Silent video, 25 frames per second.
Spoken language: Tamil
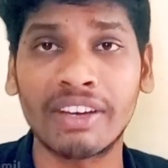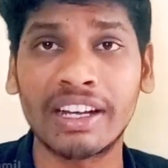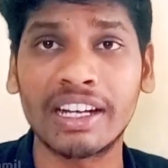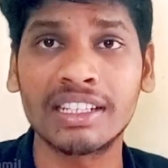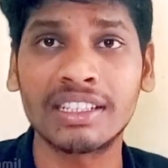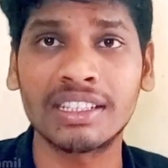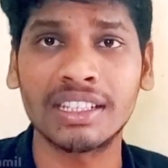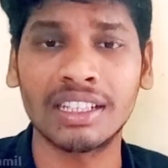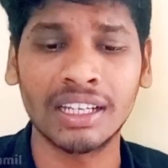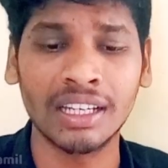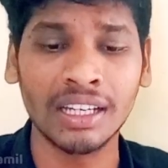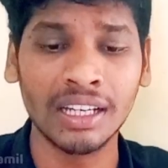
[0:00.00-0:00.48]
அந்த
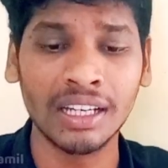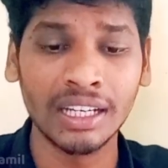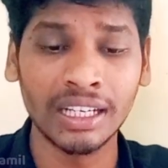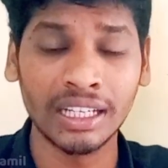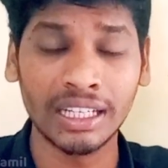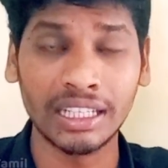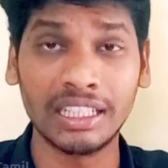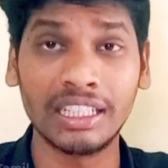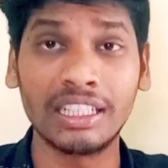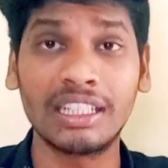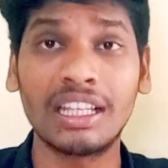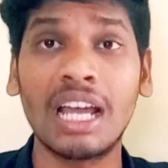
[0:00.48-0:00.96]
வைரஸ்
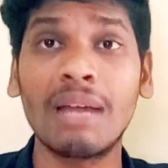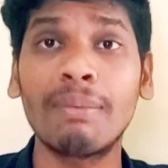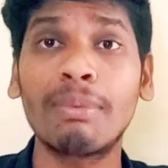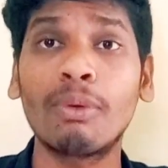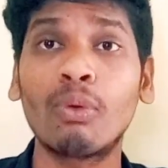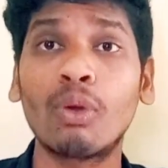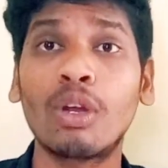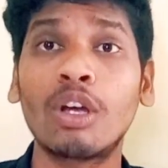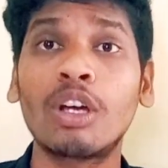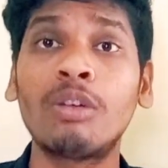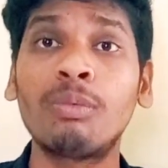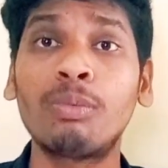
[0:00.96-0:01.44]
இதுதான் இப்போ
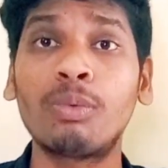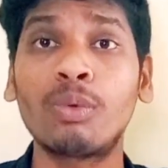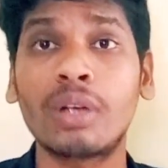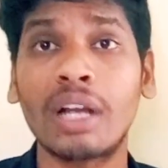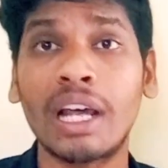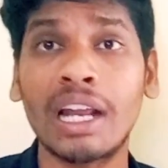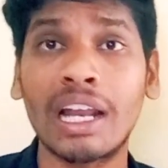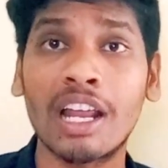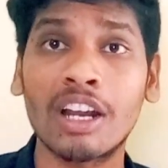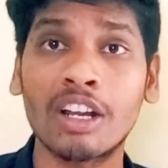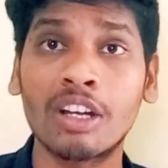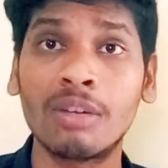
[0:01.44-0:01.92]
உலகம்
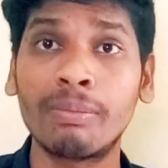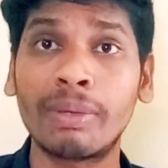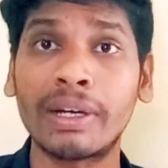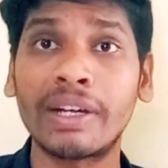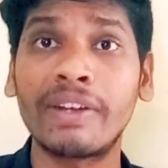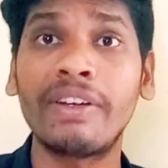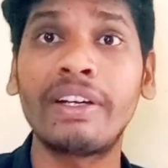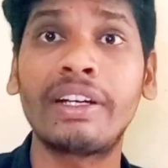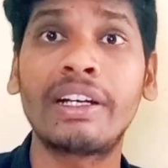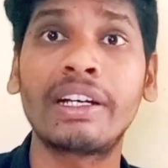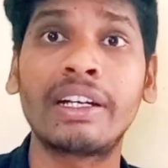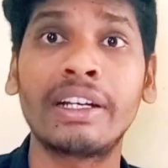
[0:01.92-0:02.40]
பூரா எல்லாருக்கும்
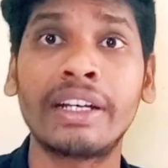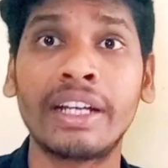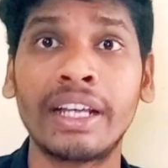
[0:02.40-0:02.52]
பரவிட்டு